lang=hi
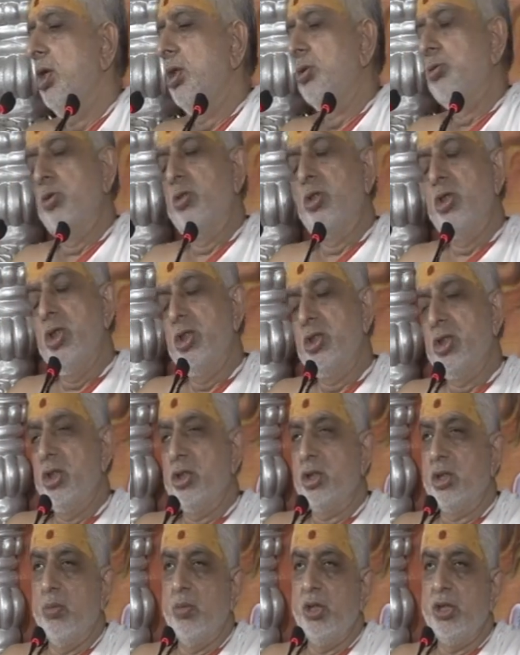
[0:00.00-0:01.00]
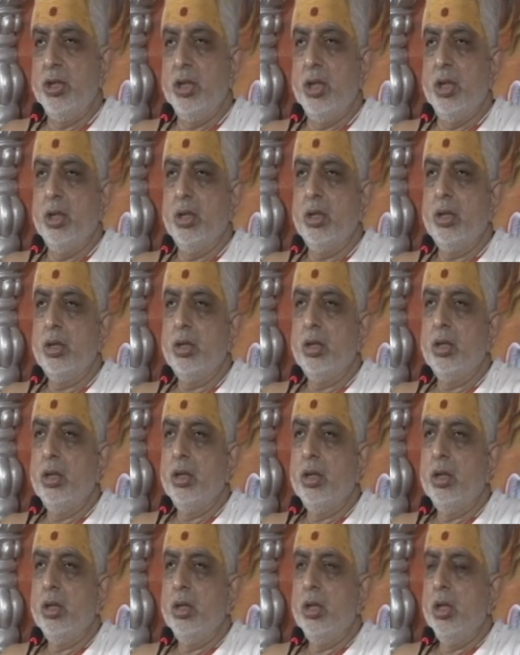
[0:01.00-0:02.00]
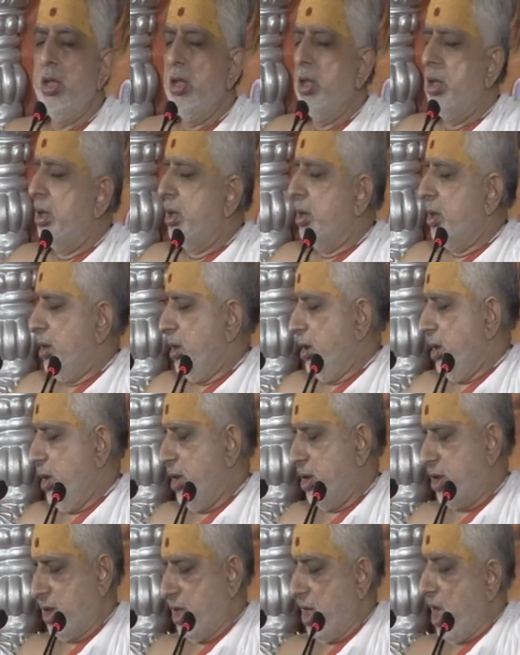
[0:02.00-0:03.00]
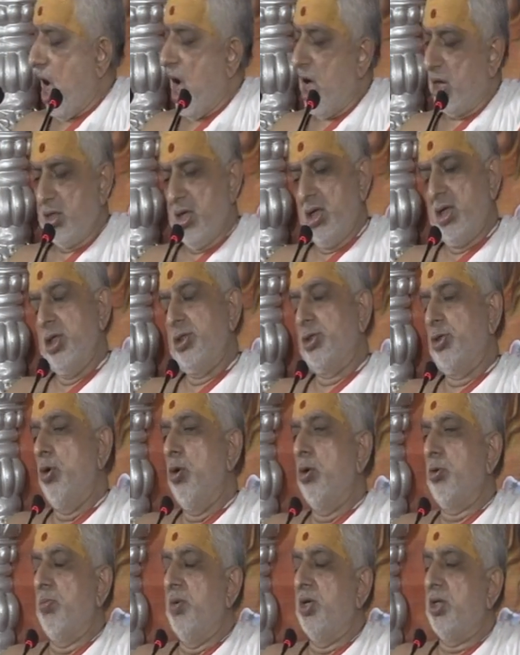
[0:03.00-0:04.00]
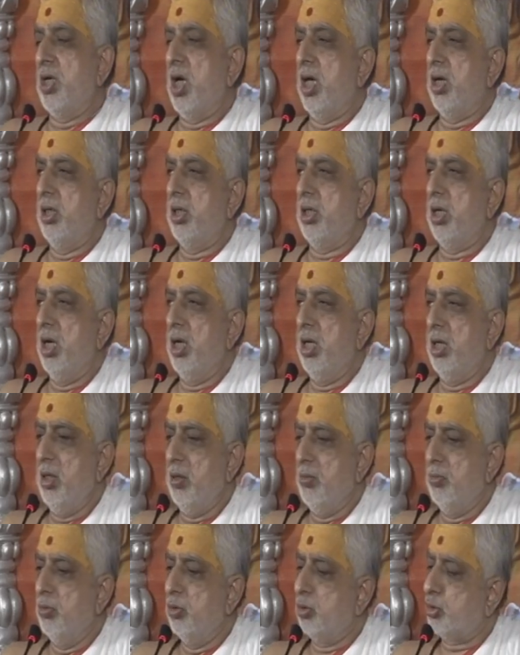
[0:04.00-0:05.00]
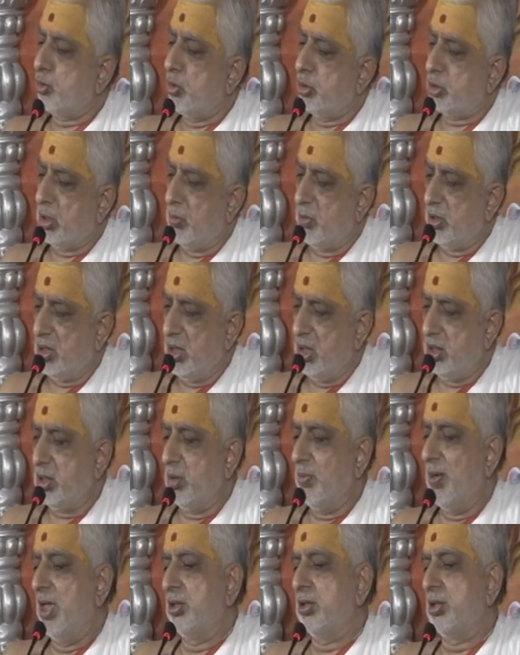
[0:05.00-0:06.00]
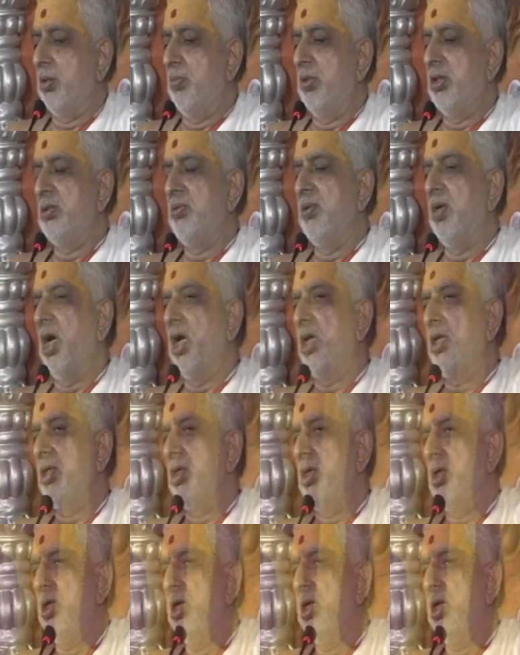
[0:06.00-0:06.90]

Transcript: तो ठीक से समझिए इसके आगे के श्लोक में क्या लिखा है उसको समझने से बात समझ में आएगी